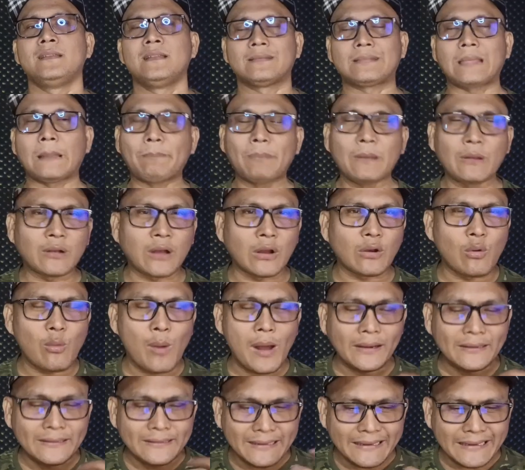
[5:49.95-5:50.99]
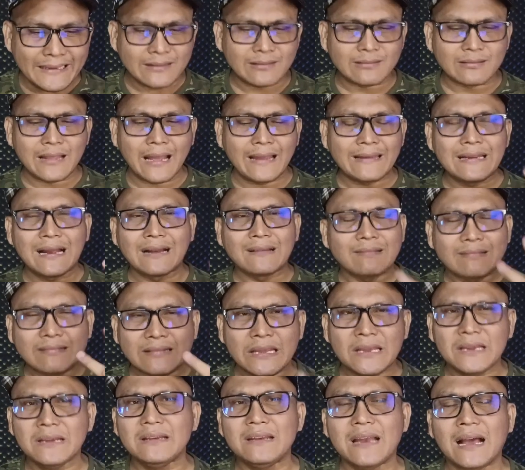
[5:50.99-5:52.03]
Tapi kalau wanita yang
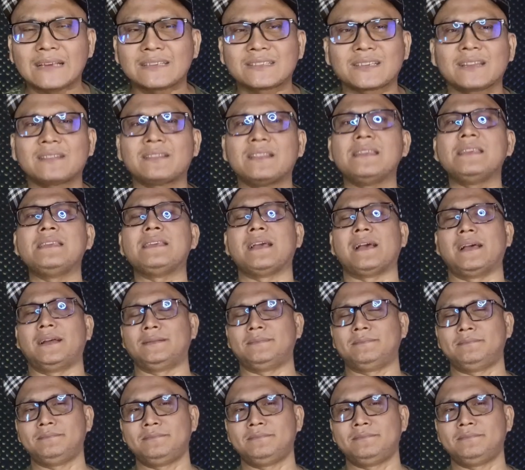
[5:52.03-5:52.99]
tidak setia,